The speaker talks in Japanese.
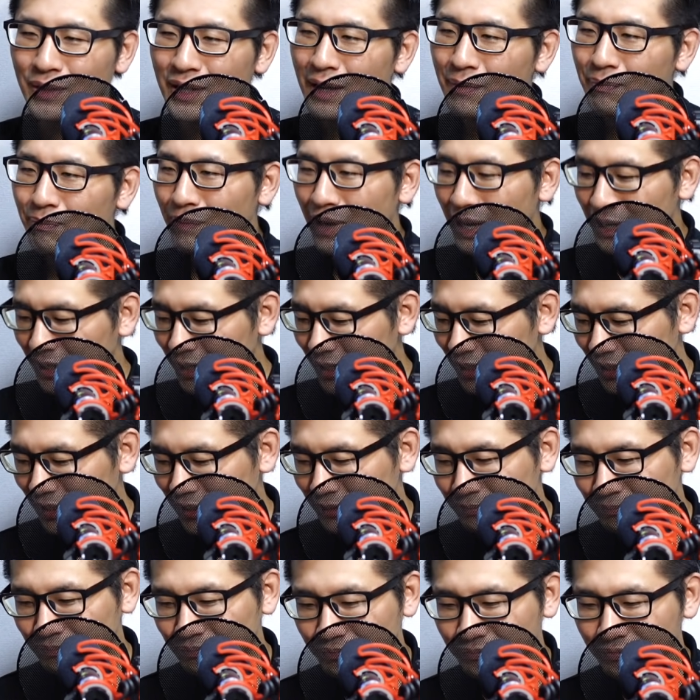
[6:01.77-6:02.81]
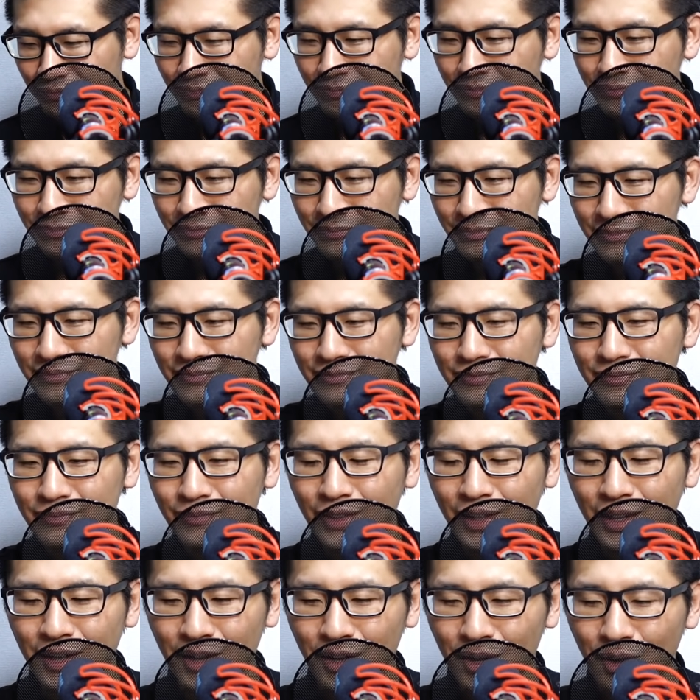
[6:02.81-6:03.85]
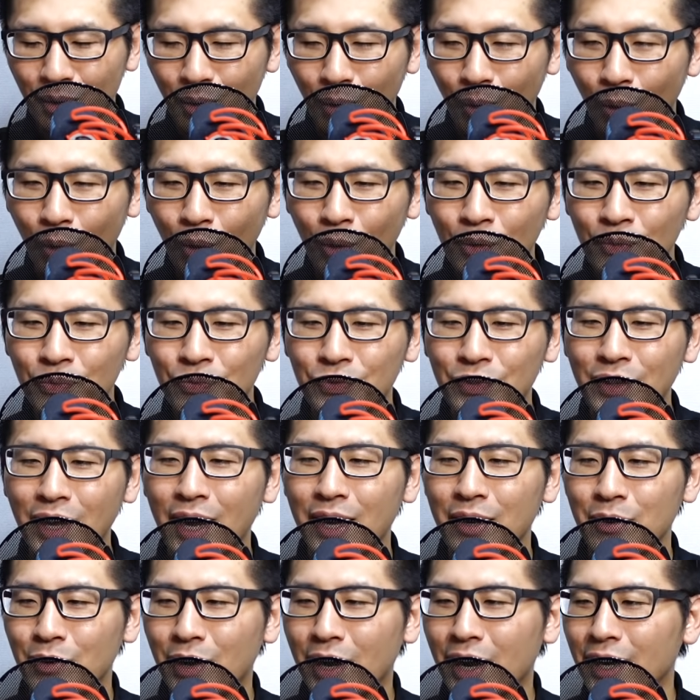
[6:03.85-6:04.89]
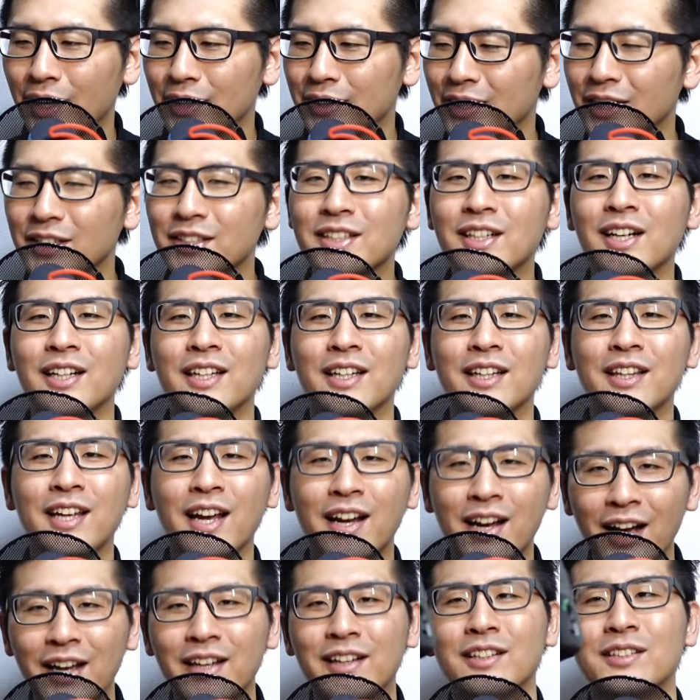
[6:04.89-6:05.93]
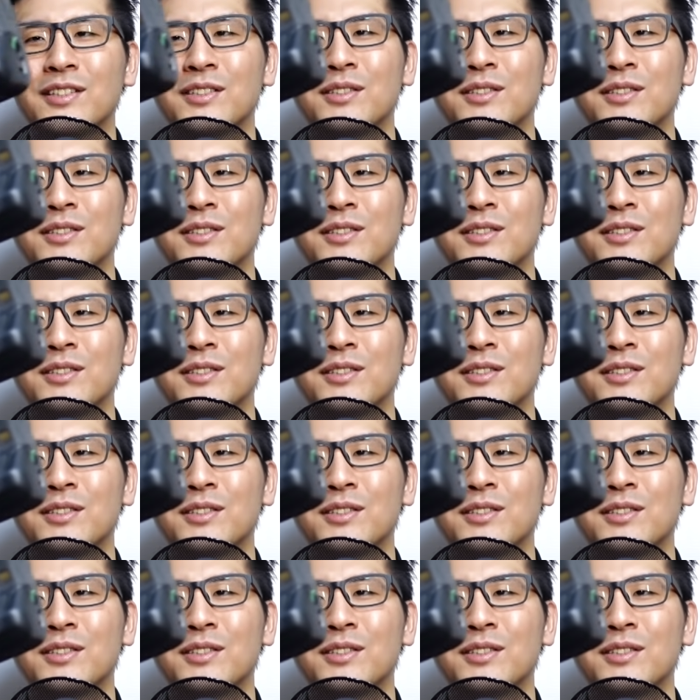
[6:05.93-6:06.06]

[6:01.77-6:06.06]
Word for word: やっぱり本体は確かにでかいで